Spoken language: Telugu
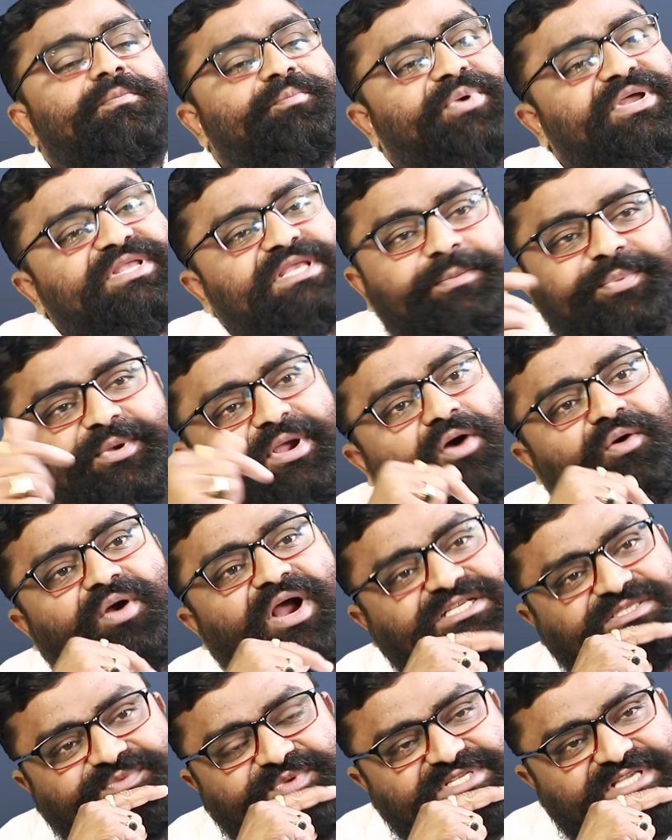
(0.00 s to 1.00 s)
బీజేపీకి
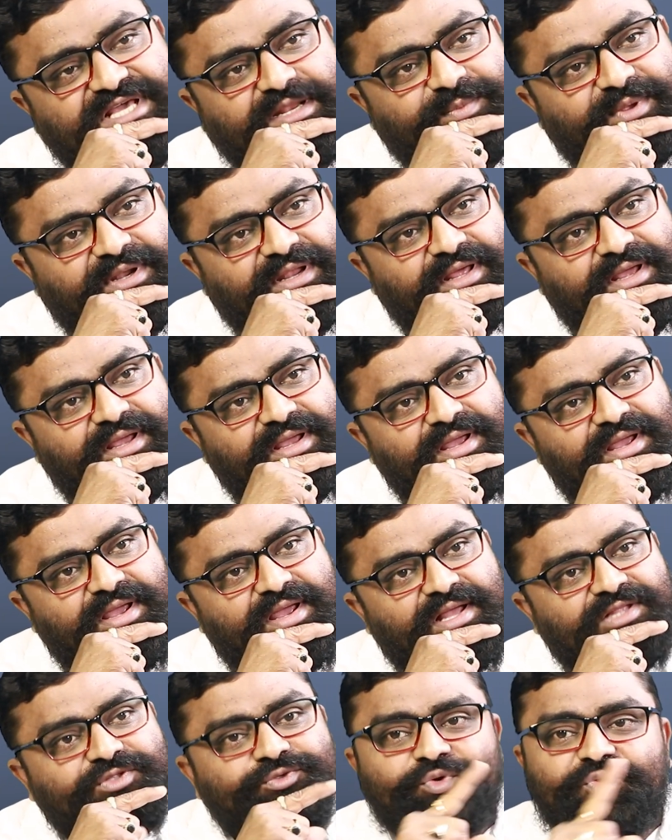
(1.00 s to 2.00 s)
అవకాశం ఇచ్చారు మళ్ళీ
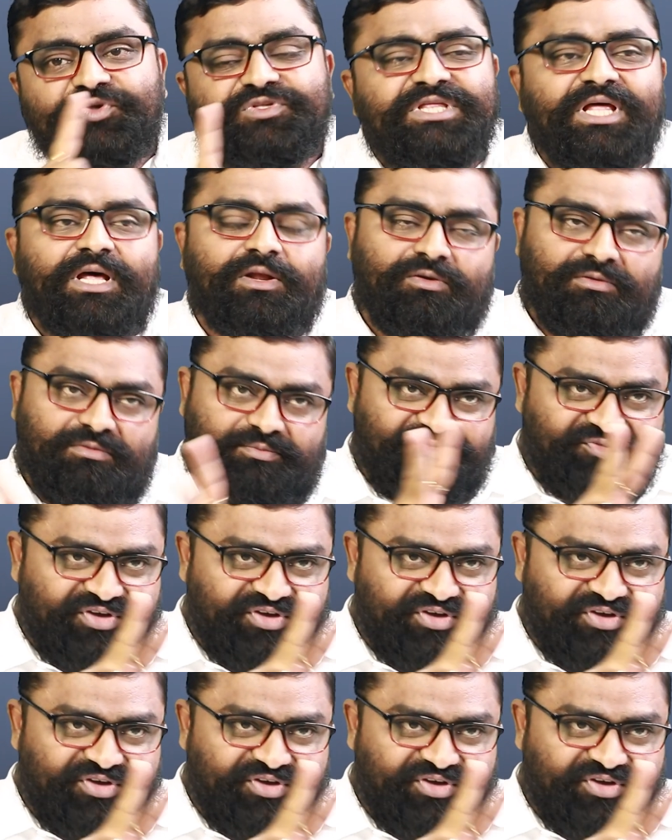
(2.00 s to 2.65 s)
చూస్తారు